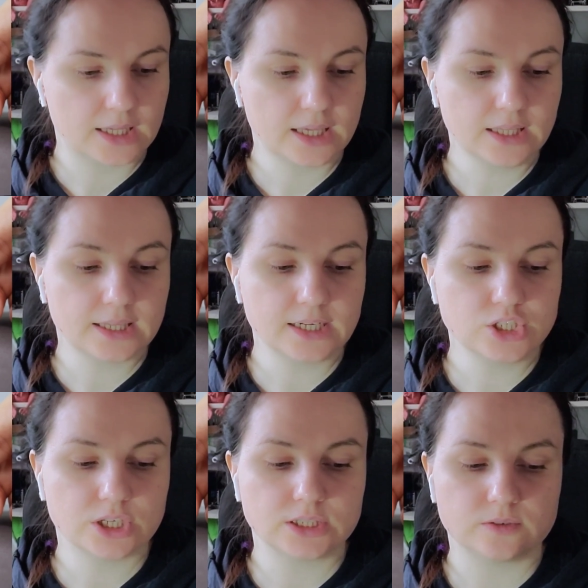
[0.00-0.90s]
И
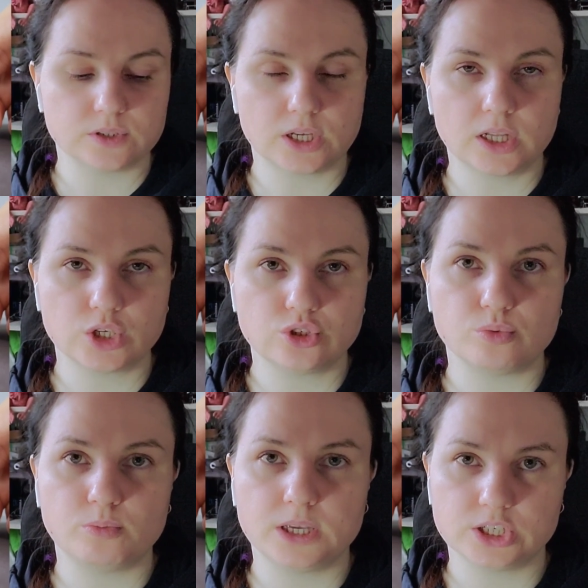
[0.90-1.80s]
дальше я связала еще
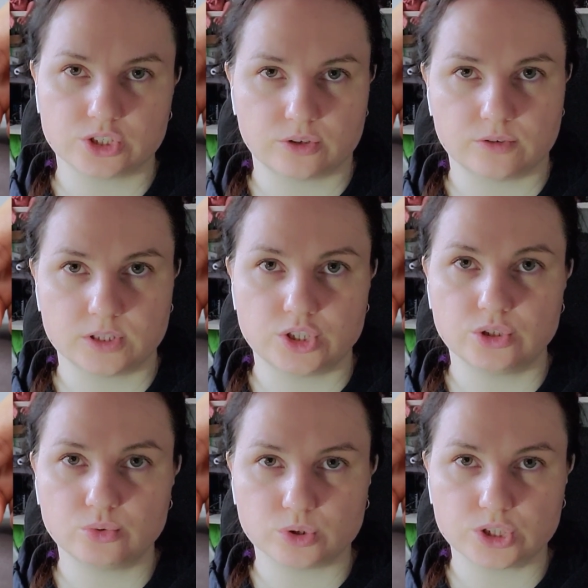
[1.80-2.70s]
бежевого
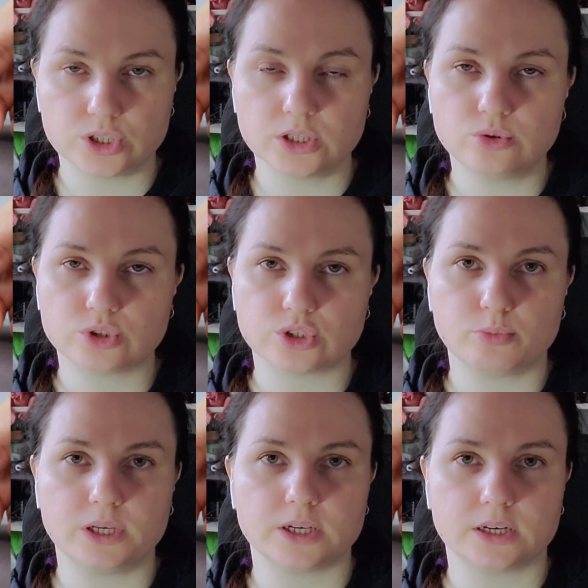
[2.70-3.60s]
щеночка, тоже
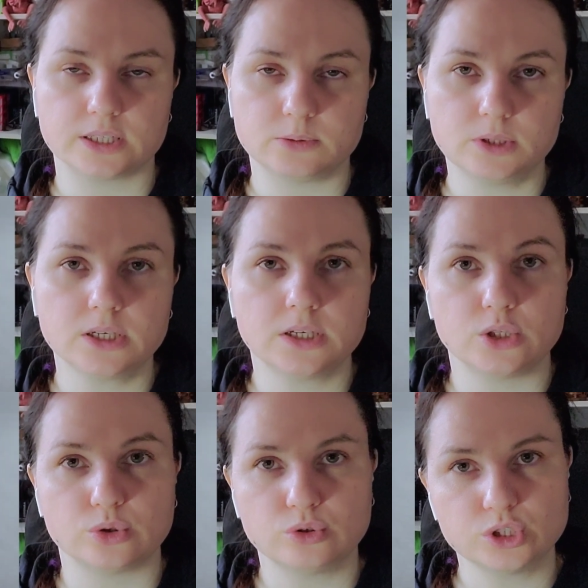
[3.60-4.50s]
микроразмера
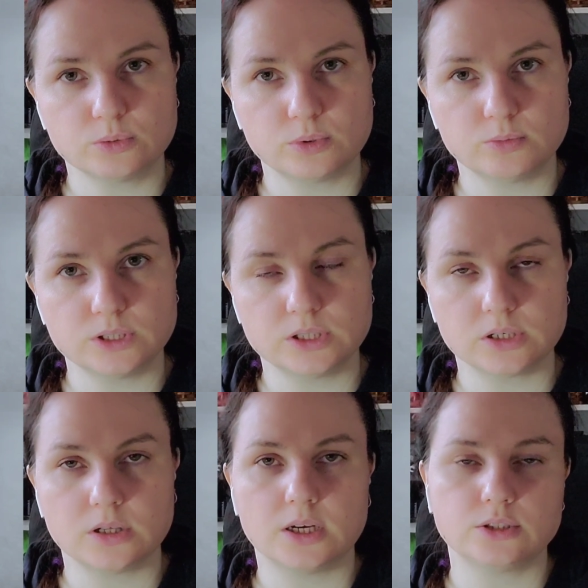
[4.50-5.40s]
и тоже по
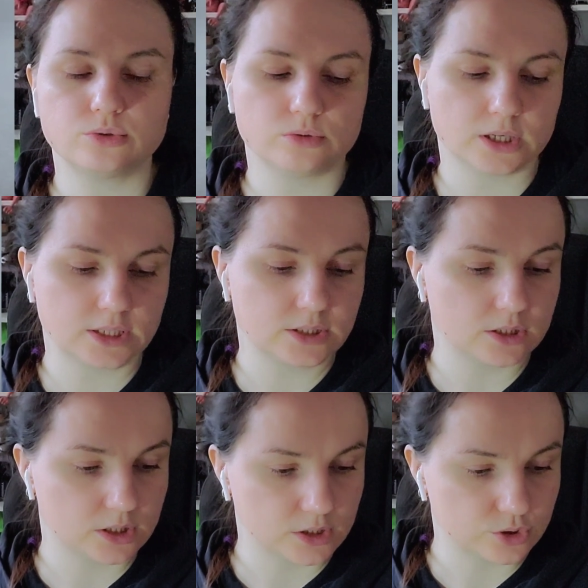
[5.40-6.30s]
мастер-классу
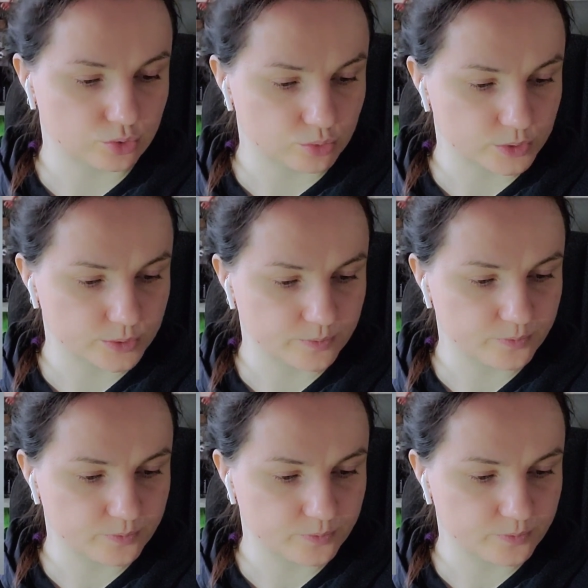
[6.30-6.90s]
Насти Нэнси Oops.